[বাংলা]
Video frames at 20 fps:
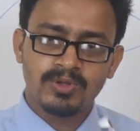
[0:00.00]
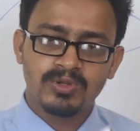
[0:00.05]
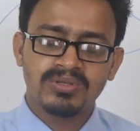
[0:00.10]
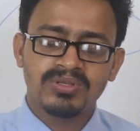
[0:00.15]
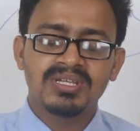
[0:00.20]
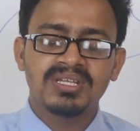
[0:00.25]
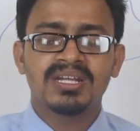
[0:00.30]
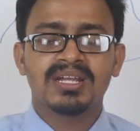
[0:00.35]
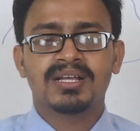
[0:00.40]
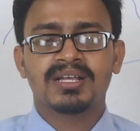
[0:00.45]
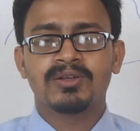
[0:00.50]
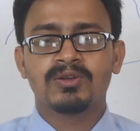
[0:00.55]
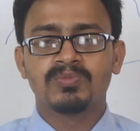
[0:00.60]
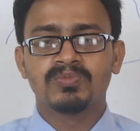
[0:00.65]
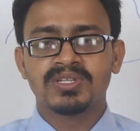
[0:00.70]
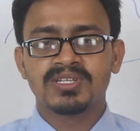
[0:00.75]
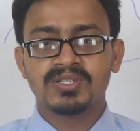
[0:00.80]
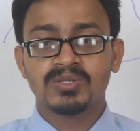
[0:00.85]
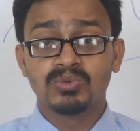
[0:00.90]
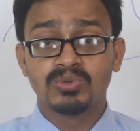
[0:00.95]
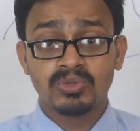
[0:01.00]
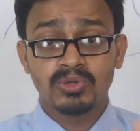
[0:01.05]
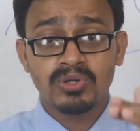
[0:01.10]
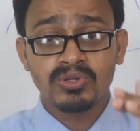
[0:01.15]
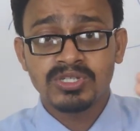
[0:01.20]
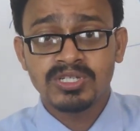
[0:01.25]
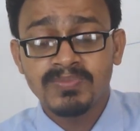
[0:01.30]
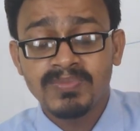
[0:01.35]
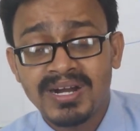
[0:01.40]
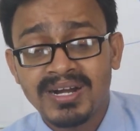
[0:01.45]
প্রতিদিন নাকি কমতেছে উত্তর
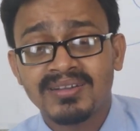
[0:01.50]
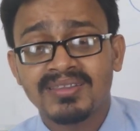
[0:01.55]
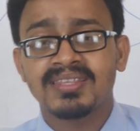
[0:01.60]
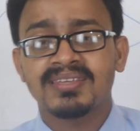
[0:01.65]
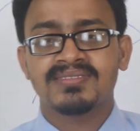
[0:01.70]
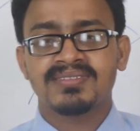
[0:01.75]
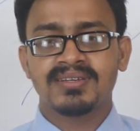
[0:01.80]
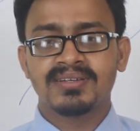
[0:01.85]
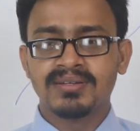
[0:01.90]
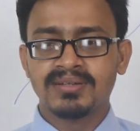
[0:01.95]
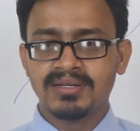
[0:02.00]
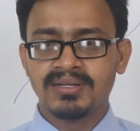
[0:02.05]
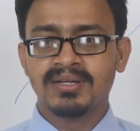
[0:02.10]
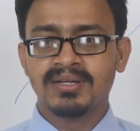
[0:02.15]
হচ্ছে বাড়তেছে